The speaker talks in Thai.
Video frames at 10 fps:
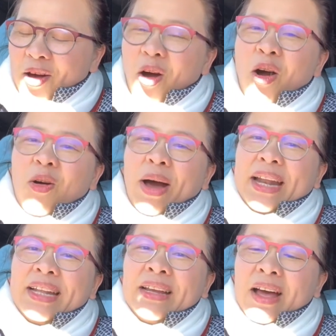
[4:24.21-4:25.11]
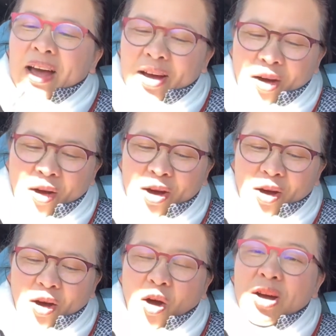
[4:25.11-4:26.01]
ของขวัญของ
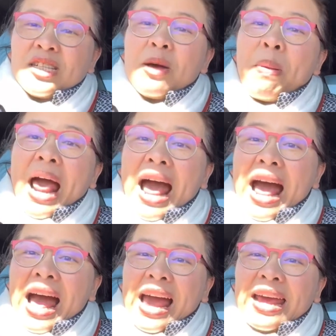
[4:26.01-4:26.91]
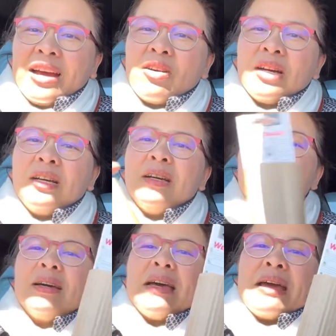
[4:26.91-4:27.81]
ของเซอร์ไพรส์ก็คือ
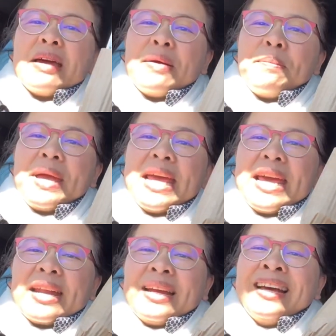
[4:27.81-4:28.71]
มีด